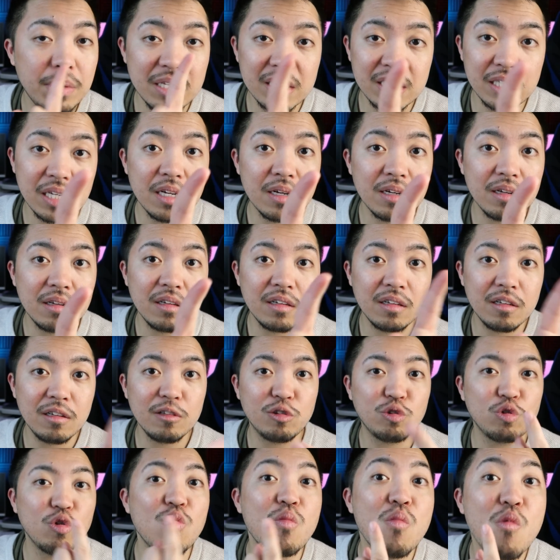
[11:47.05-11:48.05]
isa
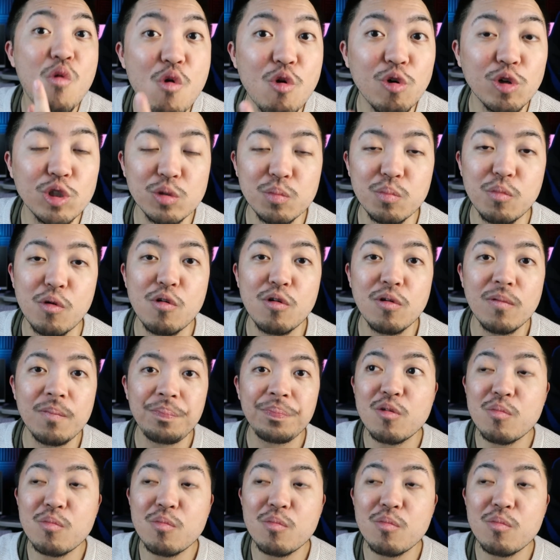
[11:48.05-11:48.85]
isang umuusbong,